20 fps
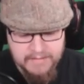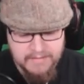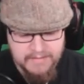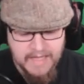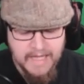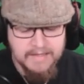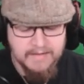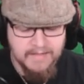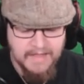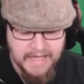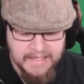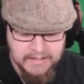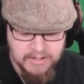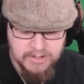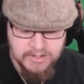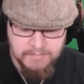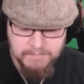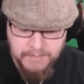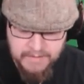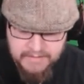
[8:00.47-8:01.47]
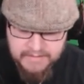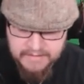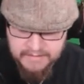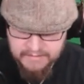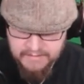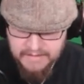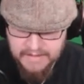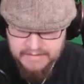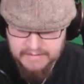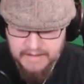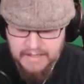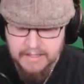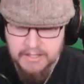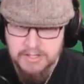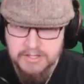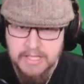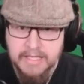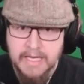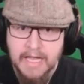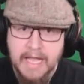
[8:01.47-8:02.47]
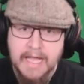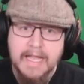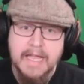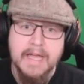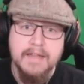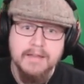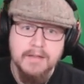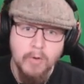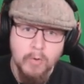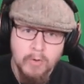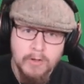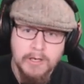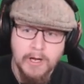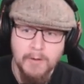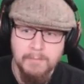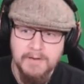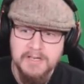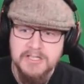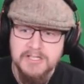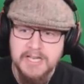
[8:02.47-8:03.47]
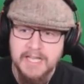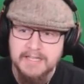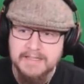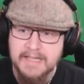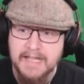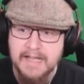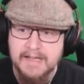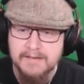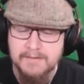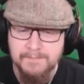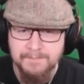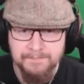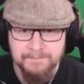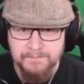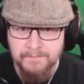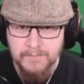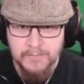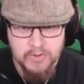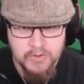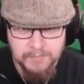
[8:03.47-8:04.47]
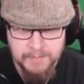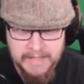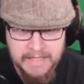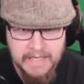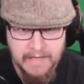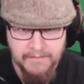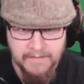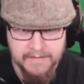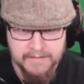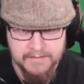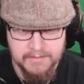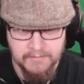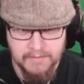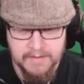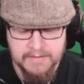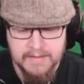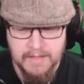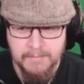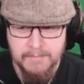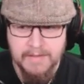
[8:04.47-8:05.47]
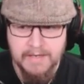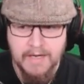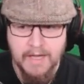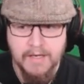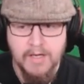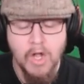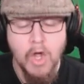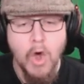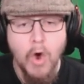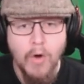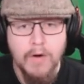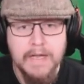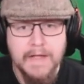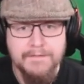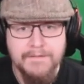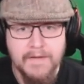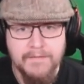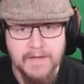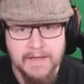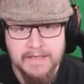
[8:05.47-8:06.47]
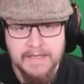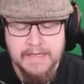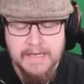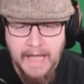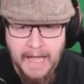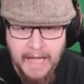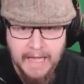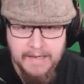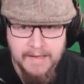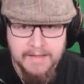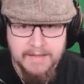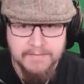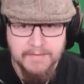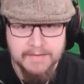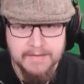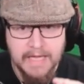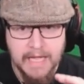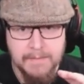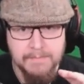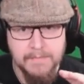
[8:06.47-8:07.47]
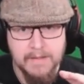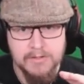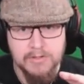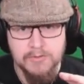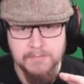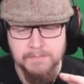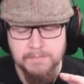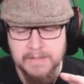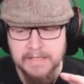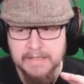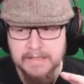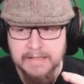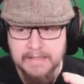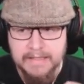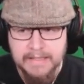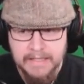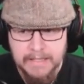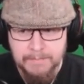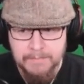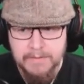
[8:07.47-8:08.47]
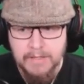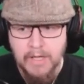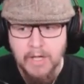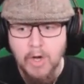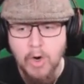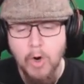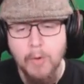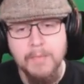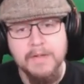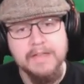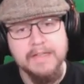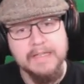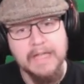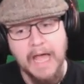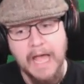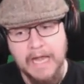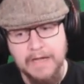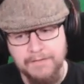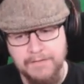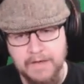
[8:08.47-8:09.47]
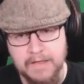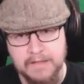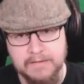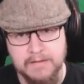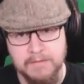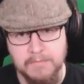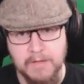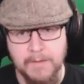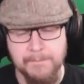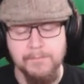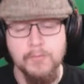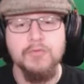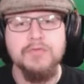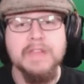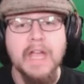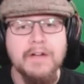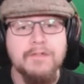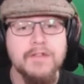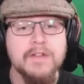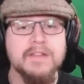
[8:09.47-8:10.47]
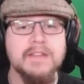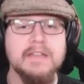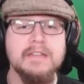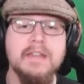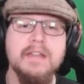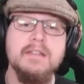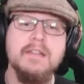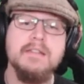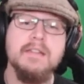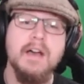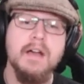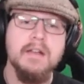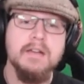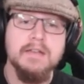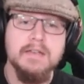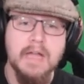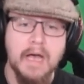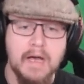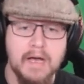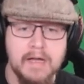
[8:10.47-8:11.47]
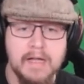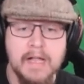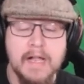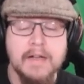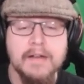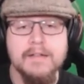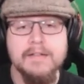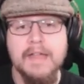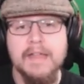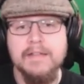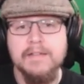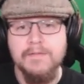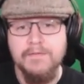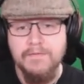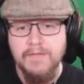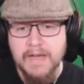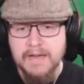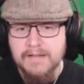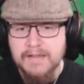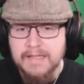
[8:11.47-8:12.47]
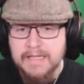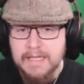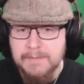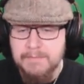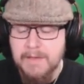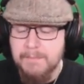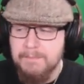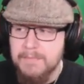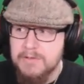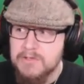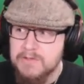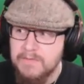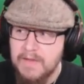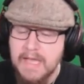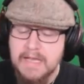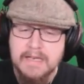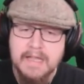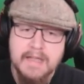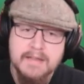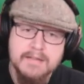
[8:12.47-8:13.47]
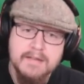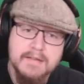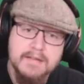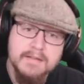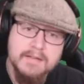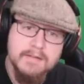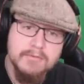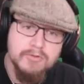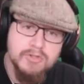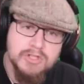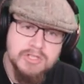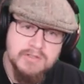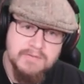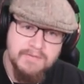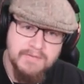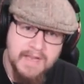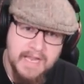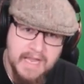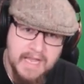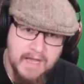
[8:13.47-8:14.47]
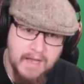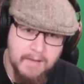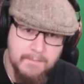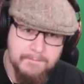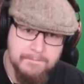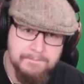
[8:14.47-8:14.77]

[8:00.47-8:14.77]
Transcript: Zeit ein bisschen Zeit reingesteckt. Er ist ein unglaublich schlechter Spieler, was sowas anbelangt. Und er verwendet alles, was einem das Spiel gibt, um es einfacher zu machen. Und dafür sind diese Sachen da. Das heißt, wenn sich jemand beschwert, es ist zu schwer,